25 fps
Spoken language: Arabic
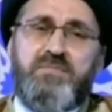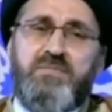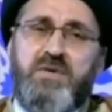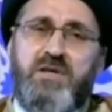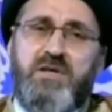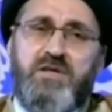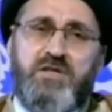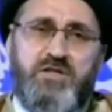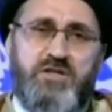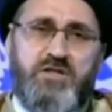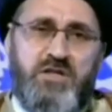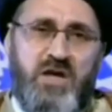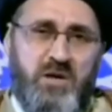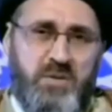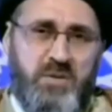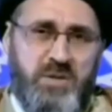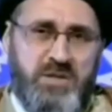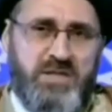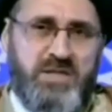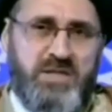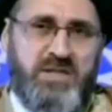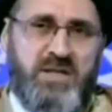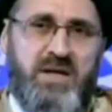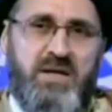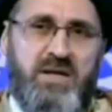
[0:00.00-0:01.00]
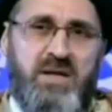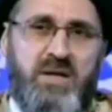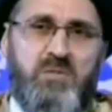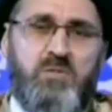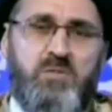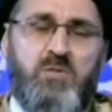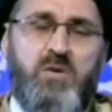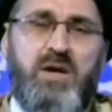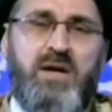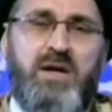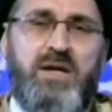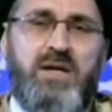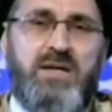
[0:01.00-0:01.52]
اتجاوزت على
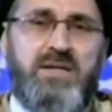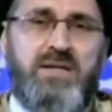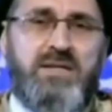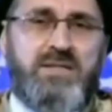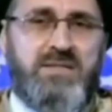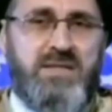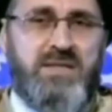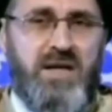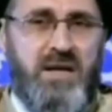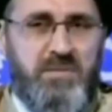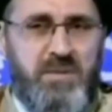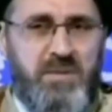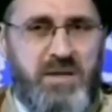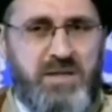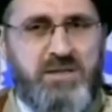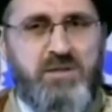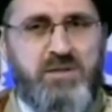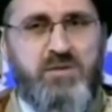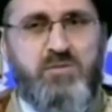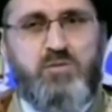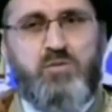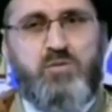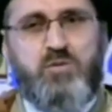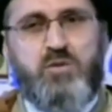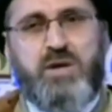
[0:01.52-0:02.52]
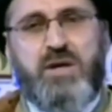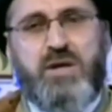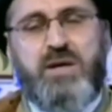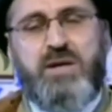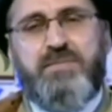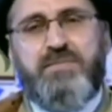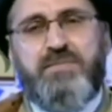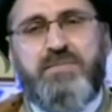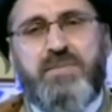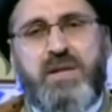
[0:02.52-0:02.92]
أمواله استعملت أموره